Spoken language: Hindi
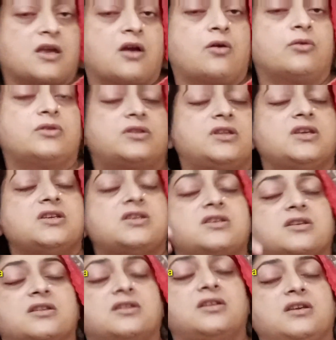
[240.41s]
रही थी
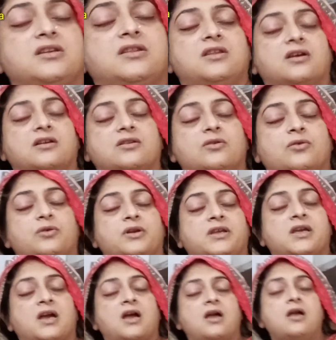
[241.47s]
अल्लाह का शुक्र है उससे
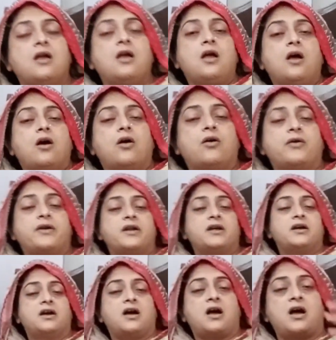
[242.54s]
थोड़ा मुझे
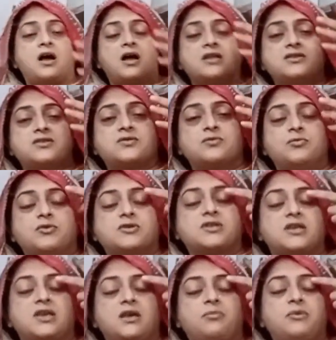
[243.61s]
बेहतर महसूस हो रहा था
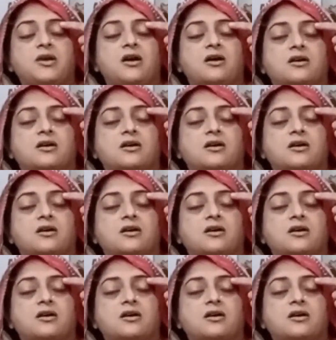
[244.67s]
लेकिन